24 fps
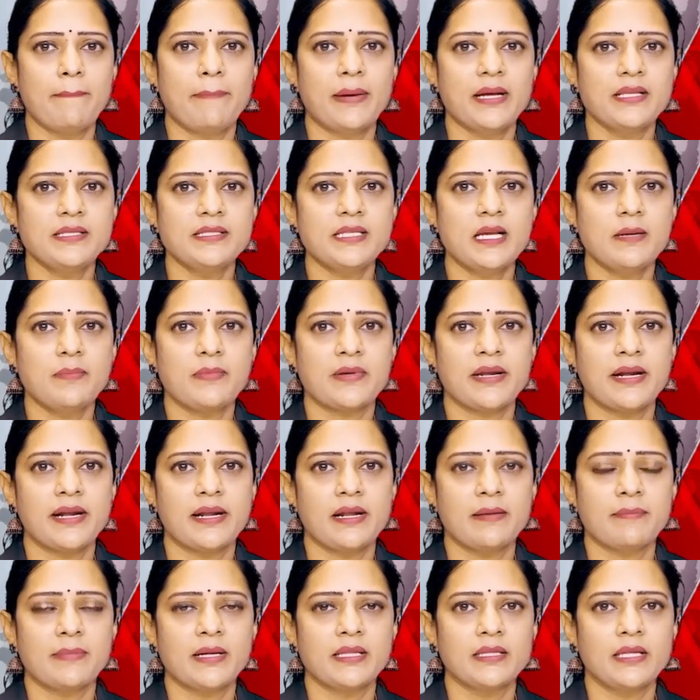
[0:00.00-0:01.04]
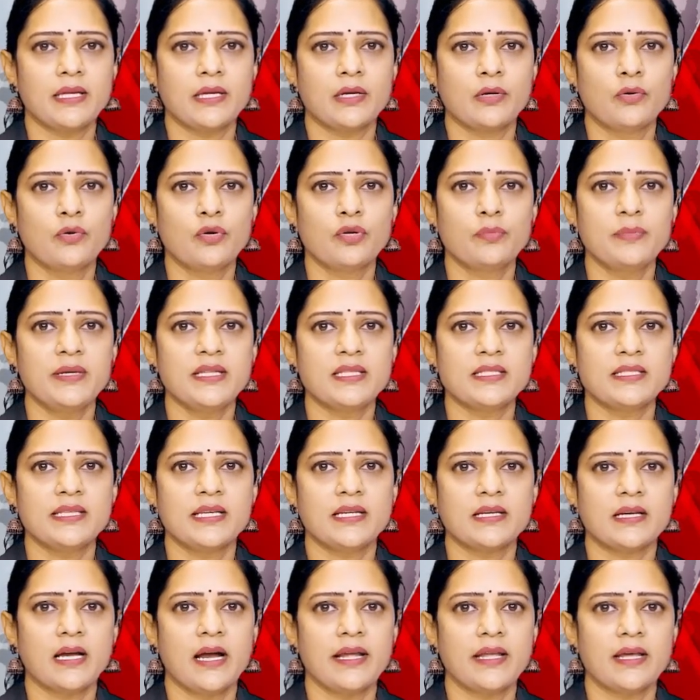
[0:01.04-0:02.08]
పంజాబ్ క్రీడల మంత్రి గుర్మీత్
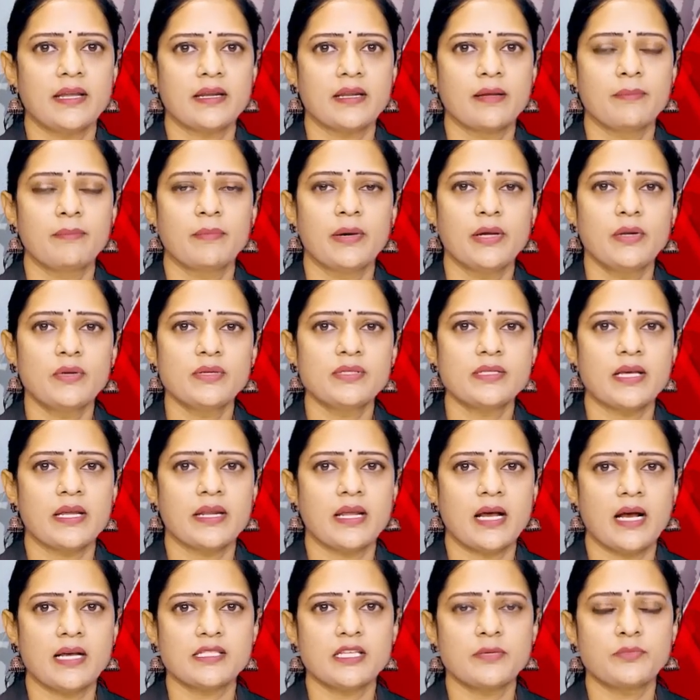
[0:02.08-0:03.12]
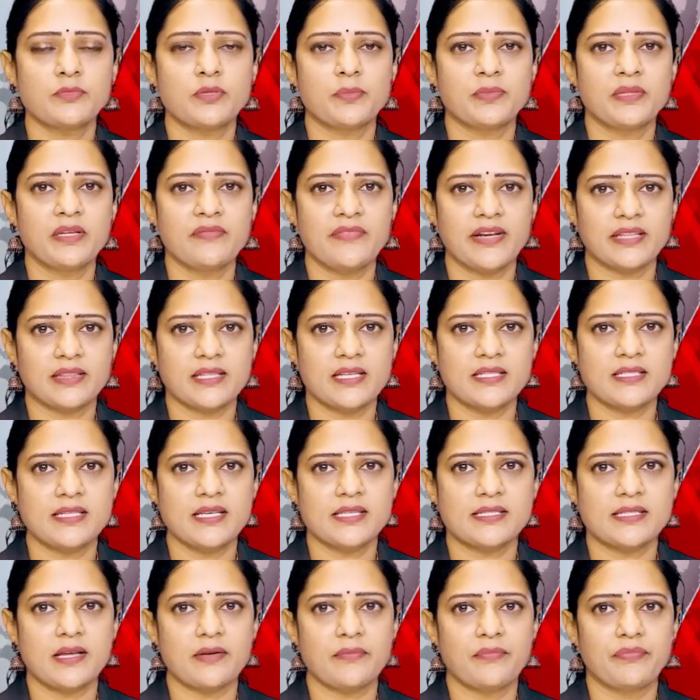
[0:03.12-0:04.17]
సింగ్ హయర్ మరోసారి అసంతృప్తి వ్యక్తం
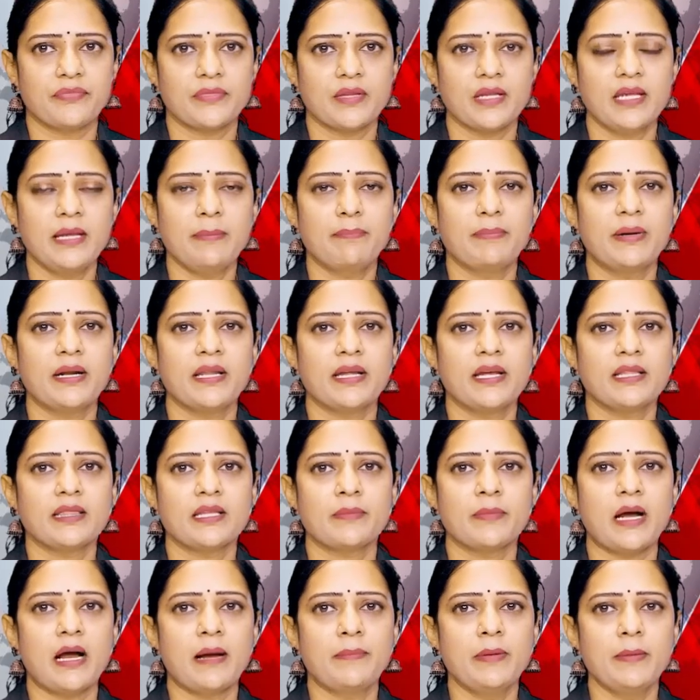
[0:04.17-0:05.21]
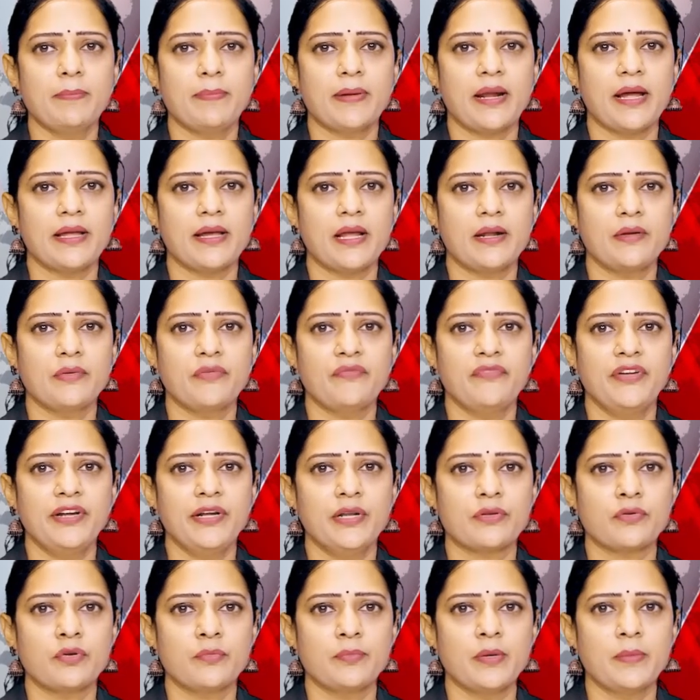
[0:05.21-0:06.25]
చేశారు ఇప్పటికే తమ అభిప్రాయాలను
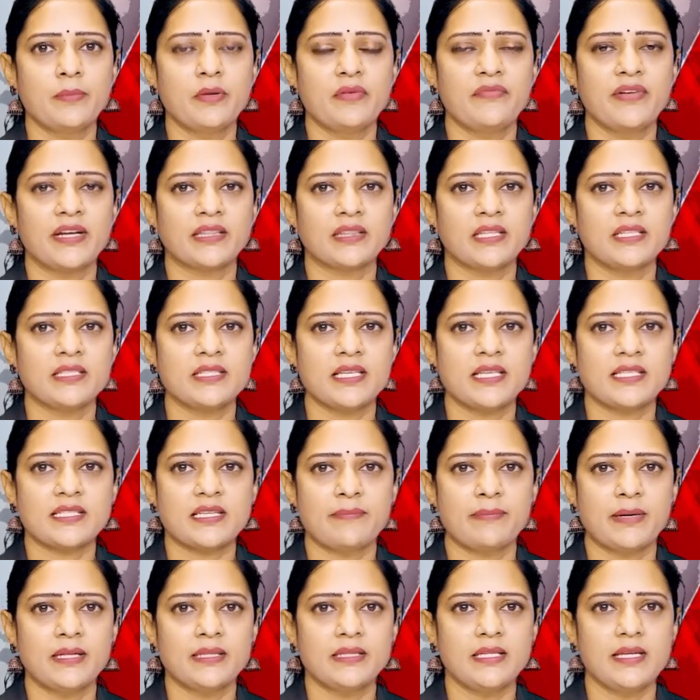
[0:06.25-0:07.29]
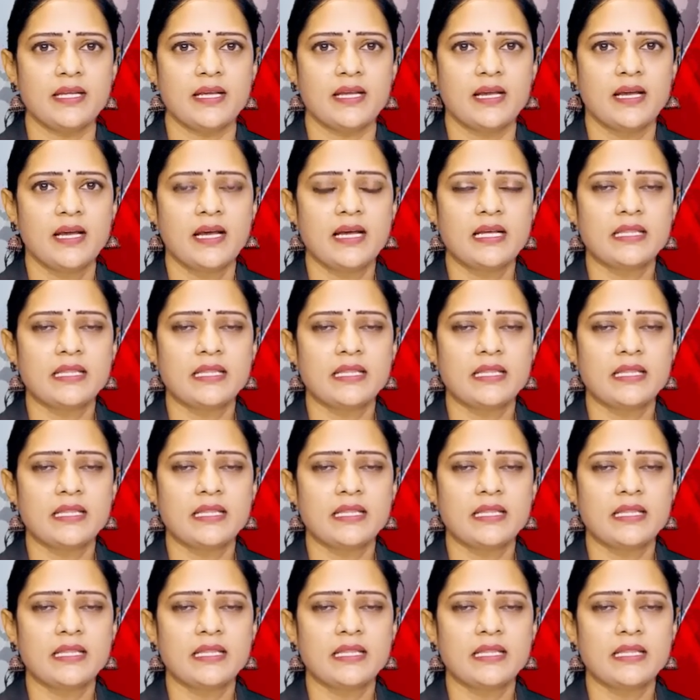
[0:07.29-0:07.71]
వీడియో రూపంలో వ్యక్తం చేసిన మంత్రి